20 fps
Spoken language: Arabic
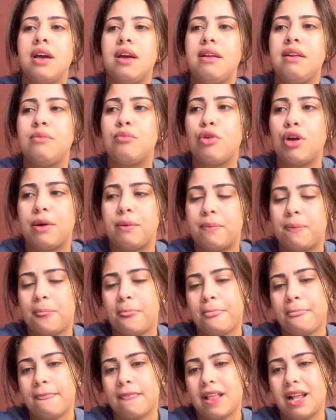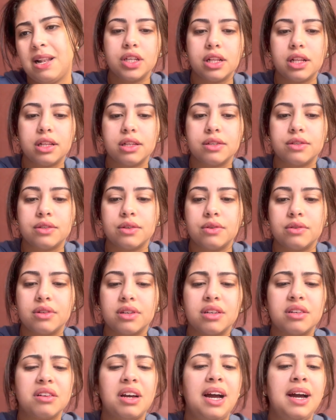المهم جيت للسونتر
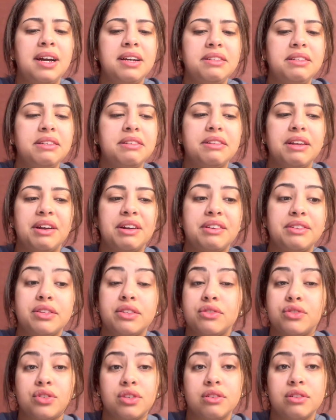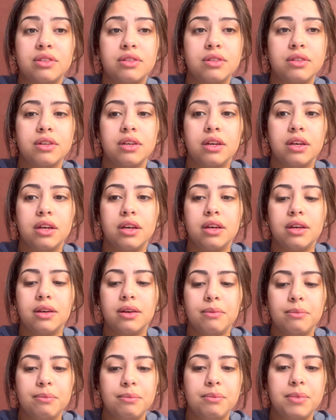عادي ضحكت نشط
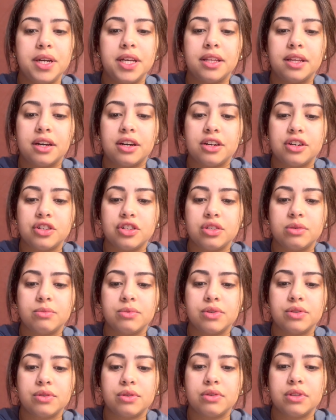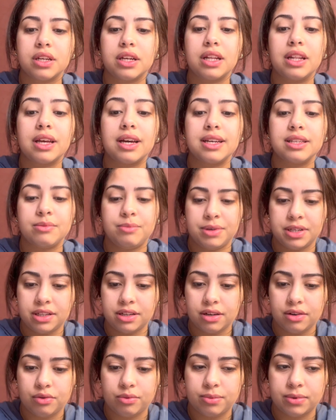بعد خرجت من السونتر لقيت
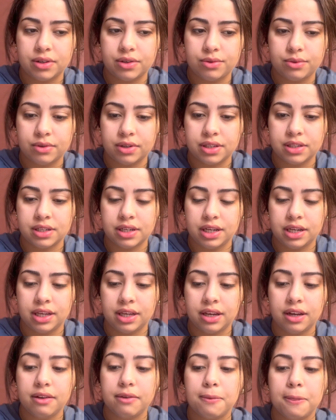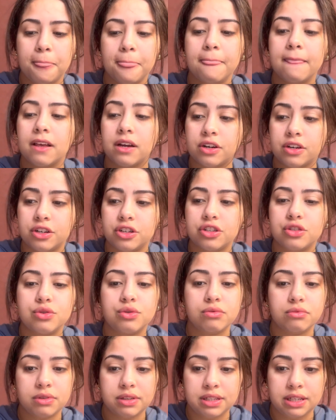بعدا لبنى صونات عليا خرجت
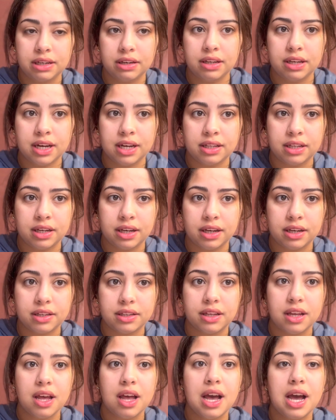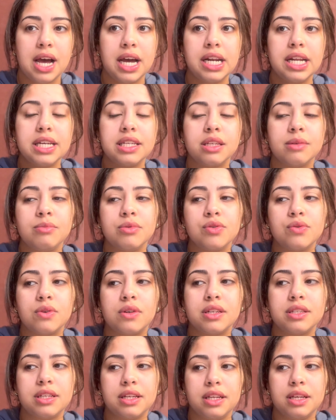صونات عليها ديريكت انا حسب ملي
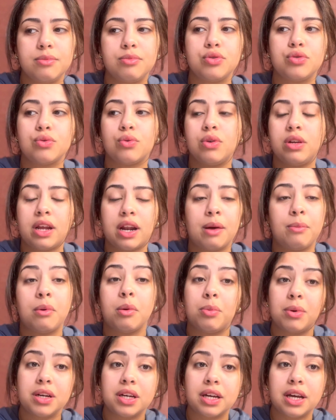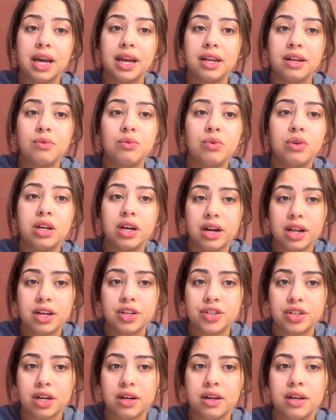صونات عليا باش تقولي راه بابا كاين ولا راه
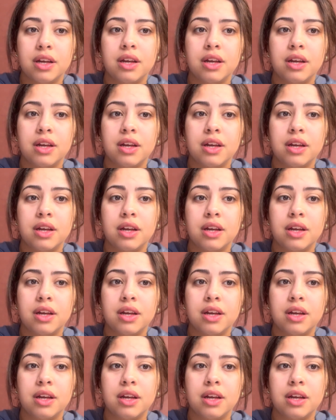جا